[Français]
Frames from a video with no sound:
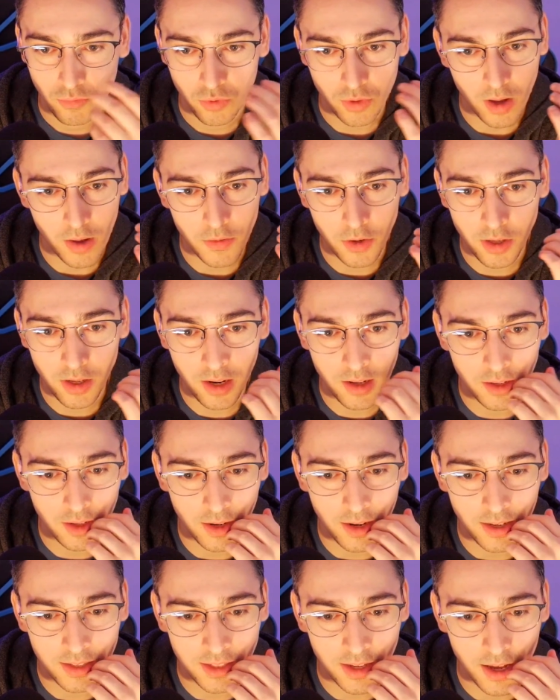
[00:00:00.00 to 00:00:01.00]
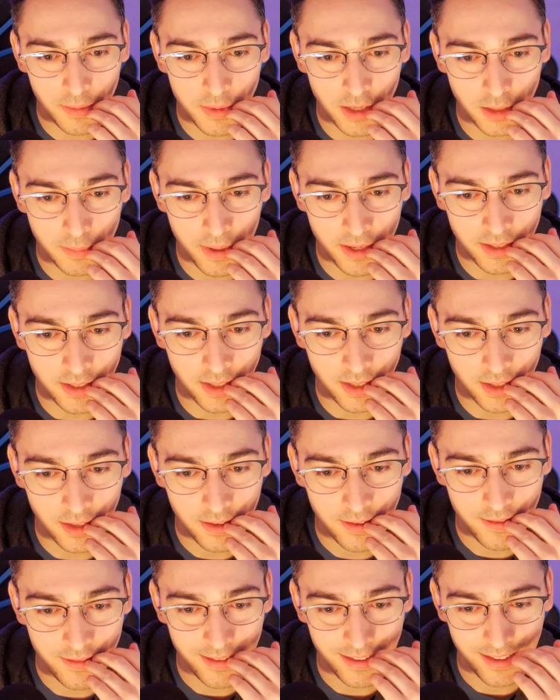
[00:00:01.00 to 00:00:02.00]
En vrai, là, ça va bien se passer.
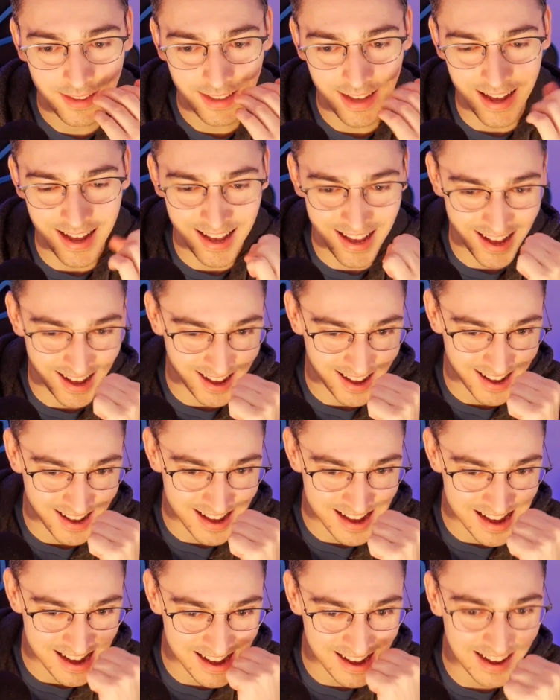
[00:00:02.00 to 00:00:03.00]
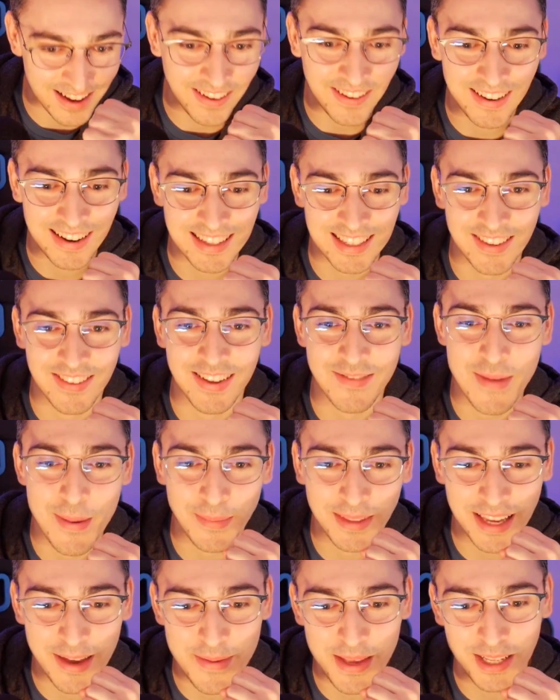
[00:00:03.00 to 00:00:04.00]
Ah, ah, ah Alors là, ça va même
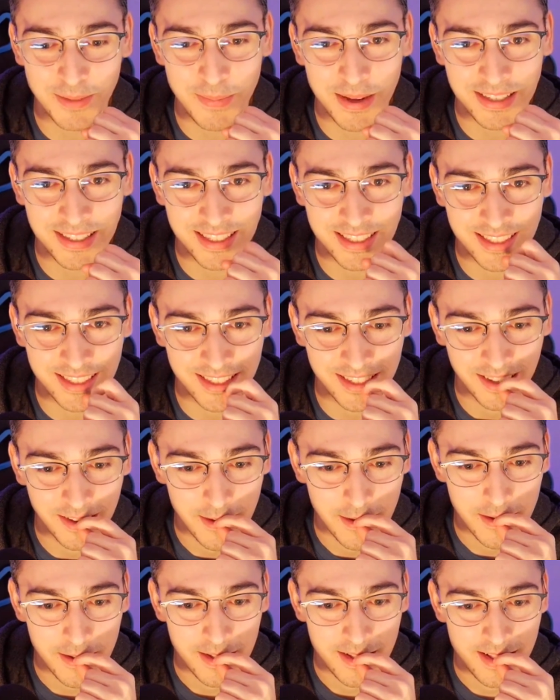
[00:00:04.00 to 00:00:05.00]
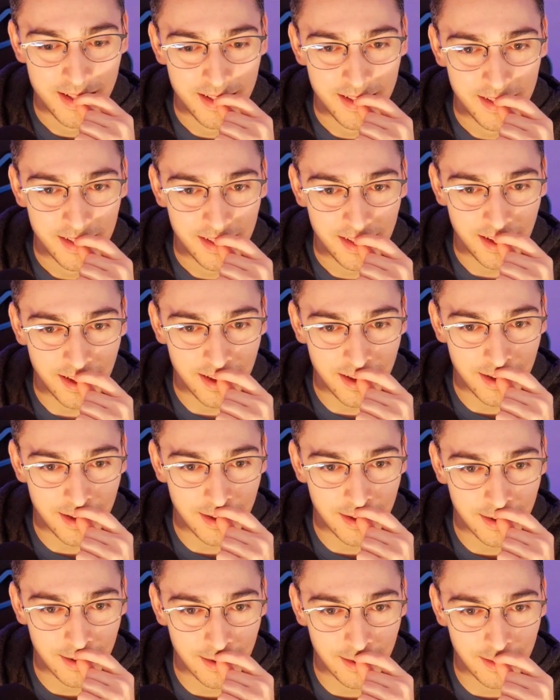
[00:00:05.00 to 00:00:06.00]
très bien se passer ici.
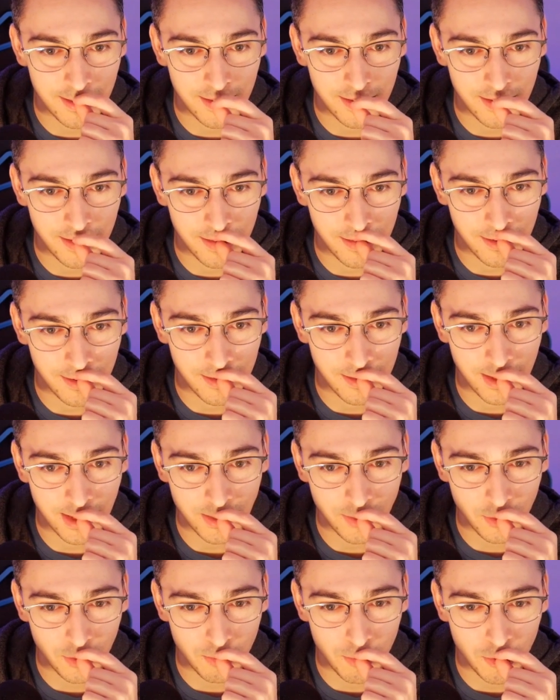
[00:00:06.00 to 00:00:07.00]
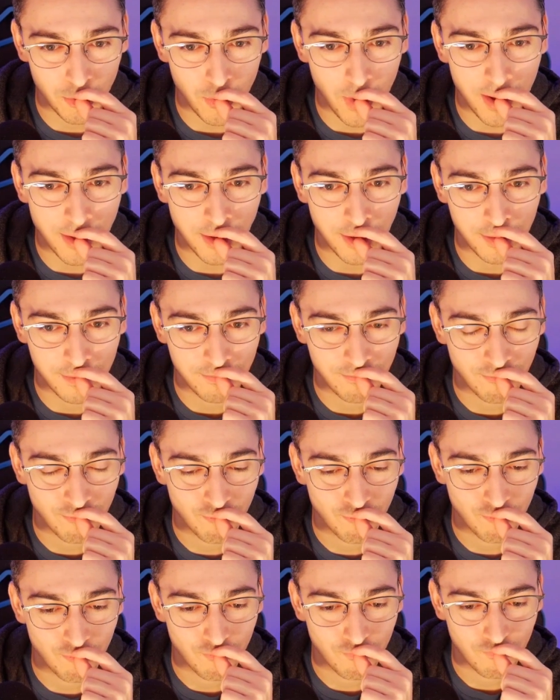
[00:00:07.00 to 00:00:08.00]
Euh, est-ce que je me soigne
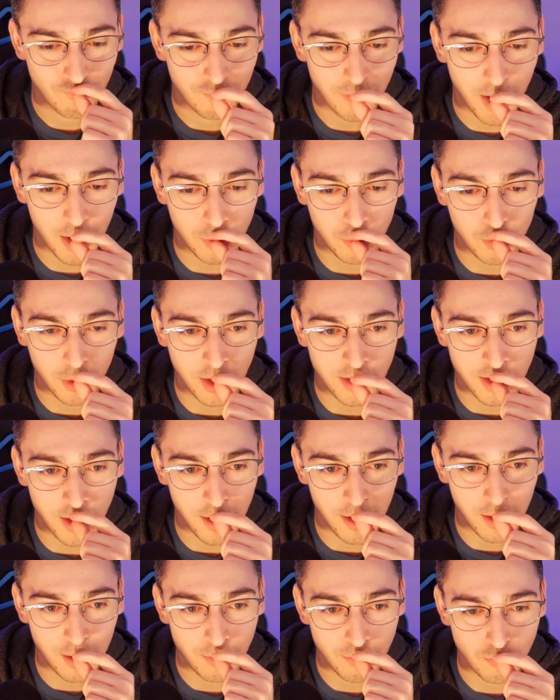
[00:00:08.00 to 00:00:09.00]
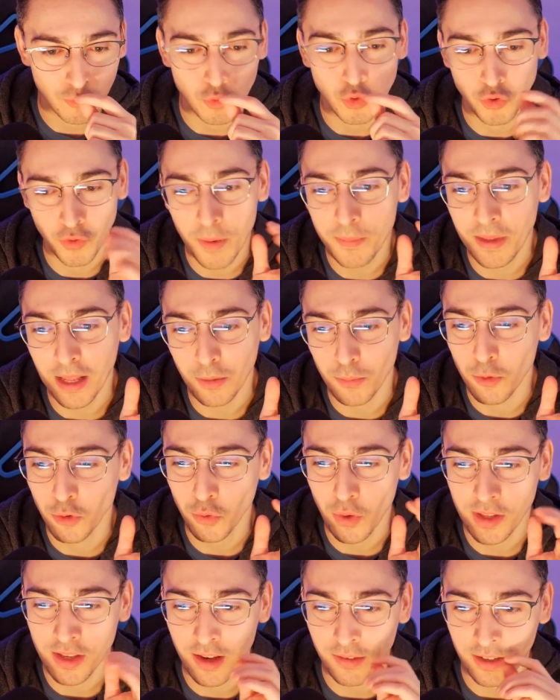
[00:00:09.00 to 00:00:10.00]
À tout hasard. Je vais peut-être me
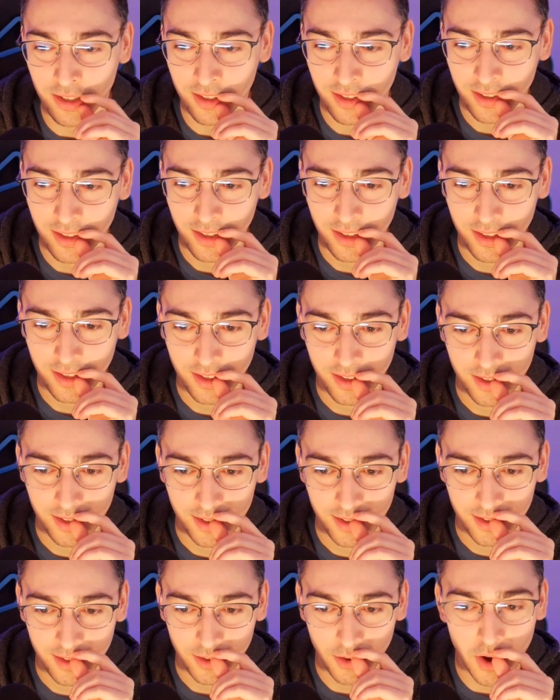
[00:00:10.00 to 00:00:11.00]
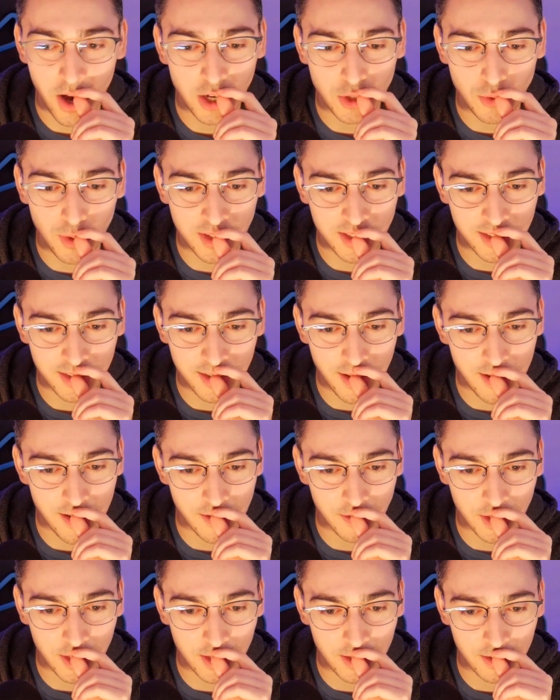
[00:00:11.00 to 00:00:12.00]
soigner en vrai. Ouais, je crois c'est ça
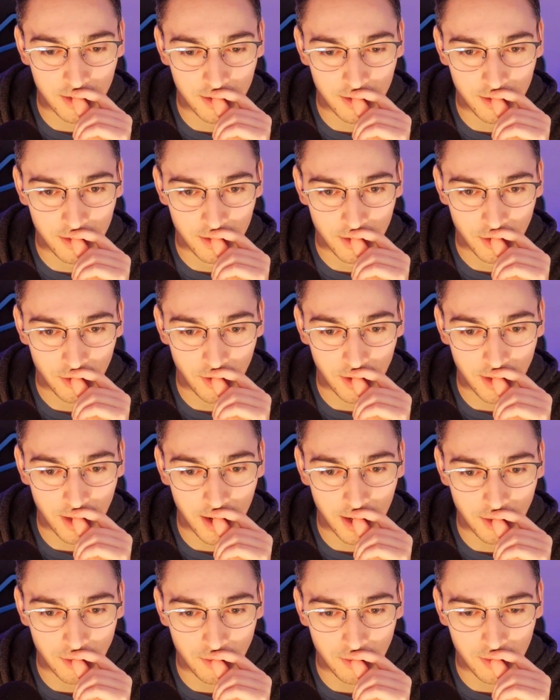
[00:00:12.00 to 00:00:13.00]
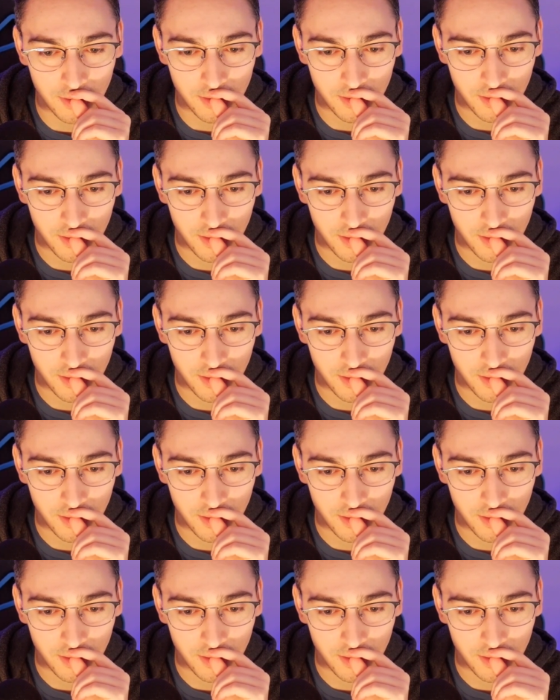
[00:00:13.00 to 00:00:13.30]
en vrai. Euh. Je crois t'as raison. Hein.